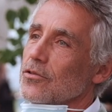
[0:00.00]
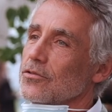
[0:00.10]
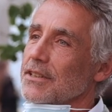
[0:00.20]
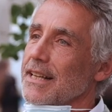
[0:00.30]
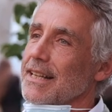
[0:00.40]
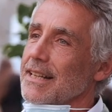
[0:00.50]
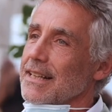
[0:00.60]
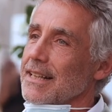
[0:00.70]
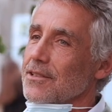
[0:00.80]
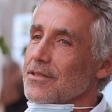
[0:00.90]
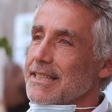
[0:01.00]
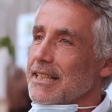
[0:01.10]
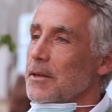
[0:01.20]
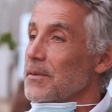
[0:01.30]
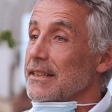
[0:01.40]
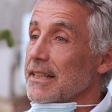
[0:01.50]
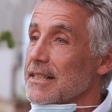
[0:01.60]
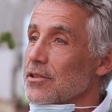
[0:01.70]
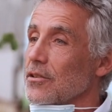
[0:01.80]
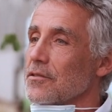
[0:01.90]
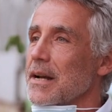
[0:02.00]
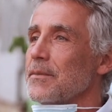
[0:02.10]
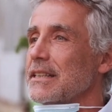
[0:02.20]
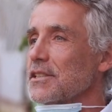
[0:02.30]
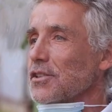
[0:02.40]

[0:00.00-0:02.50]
con eh, questi dipinti che sono veramente